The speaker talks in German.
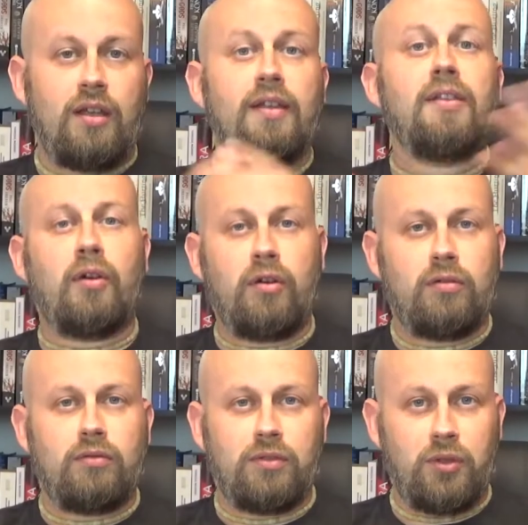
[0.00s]
So,
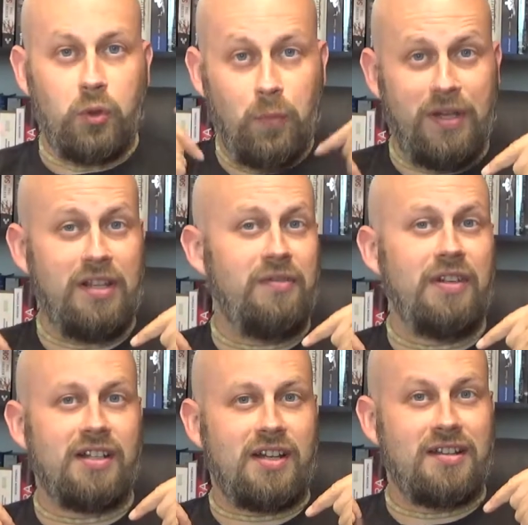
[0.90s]
nun bin ich wieder
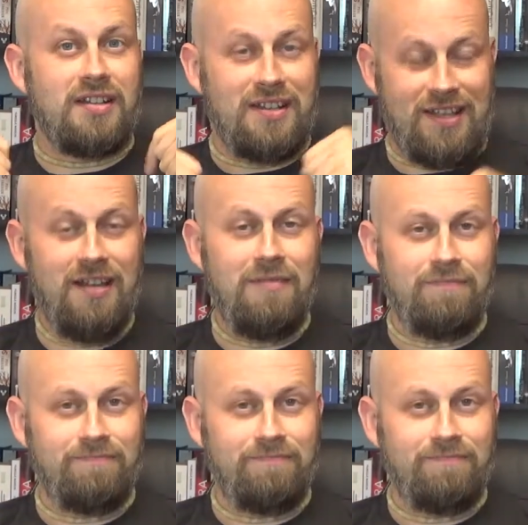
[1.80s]
dran, ja?